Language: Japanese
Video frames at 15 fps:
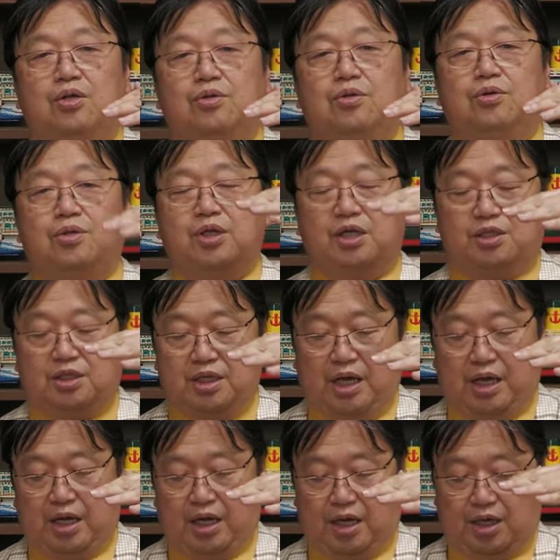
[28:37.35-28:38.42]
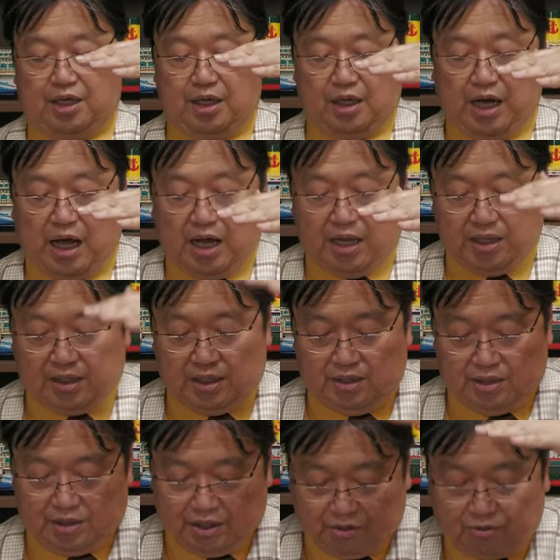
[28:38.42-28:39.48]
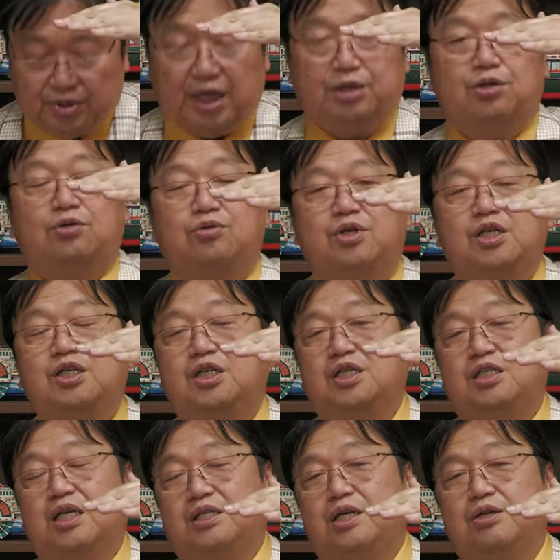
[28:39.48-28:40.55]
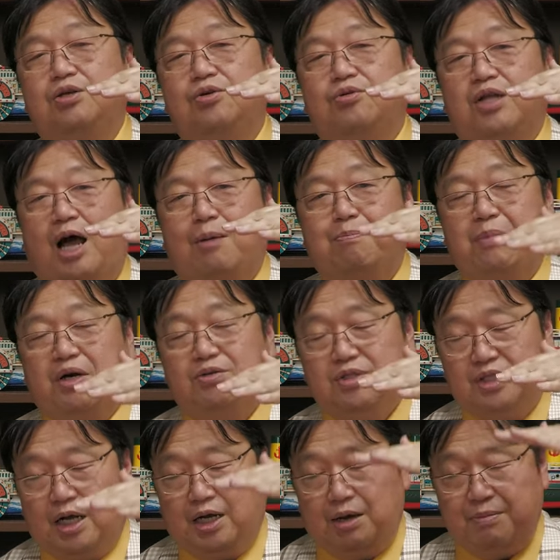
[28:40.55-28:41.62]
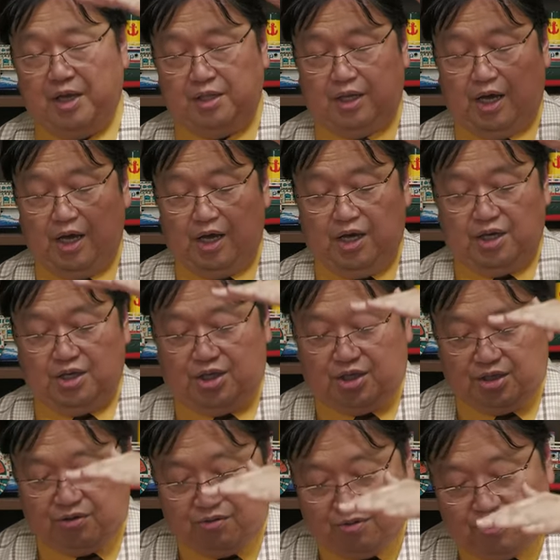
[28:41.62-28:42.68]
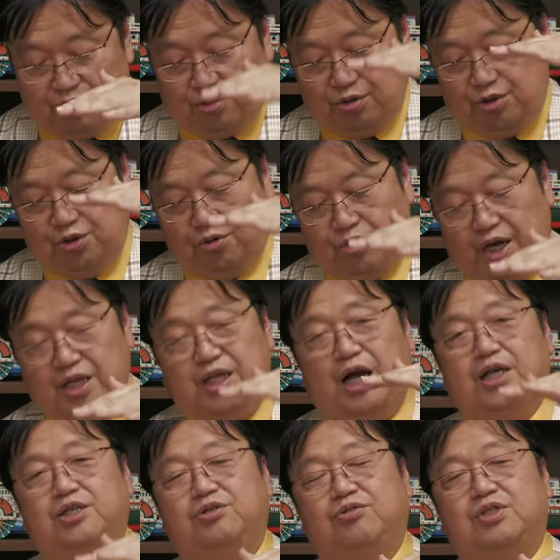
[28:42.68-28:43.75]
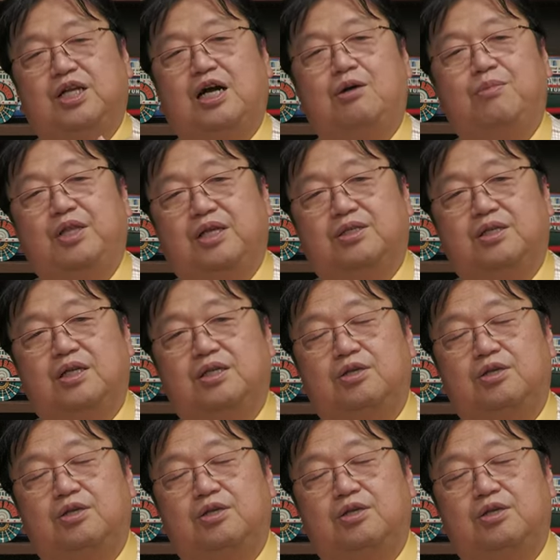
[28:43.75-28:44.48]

のですね、えー低さというのを意識させるような圧迫した画面でギューッと上下に圧縮した画面なんですね。